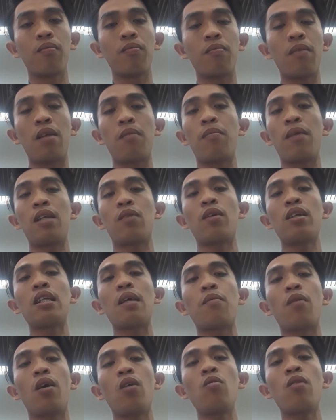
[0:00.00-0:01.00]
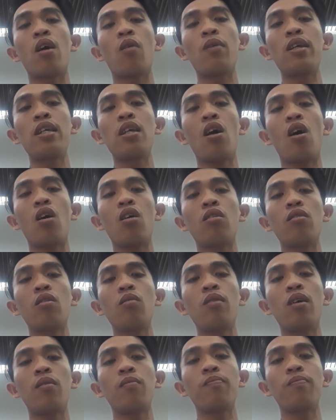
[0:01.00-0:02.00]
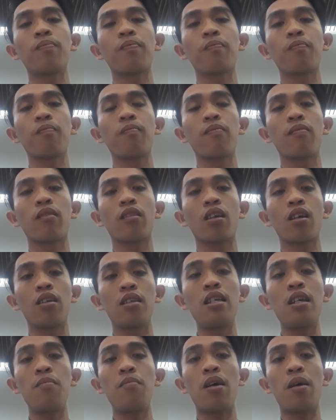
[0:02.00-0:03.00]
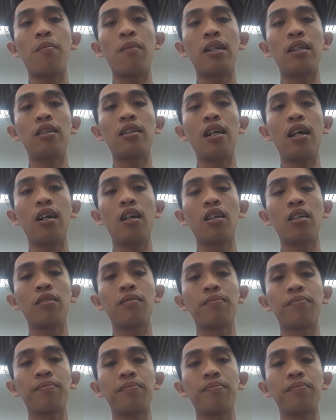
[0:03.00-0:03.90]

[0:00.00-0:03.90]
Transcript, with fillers: mình, mình phải tìm hiểu là nguyên do, đúng không? Nhưng mà mình đừng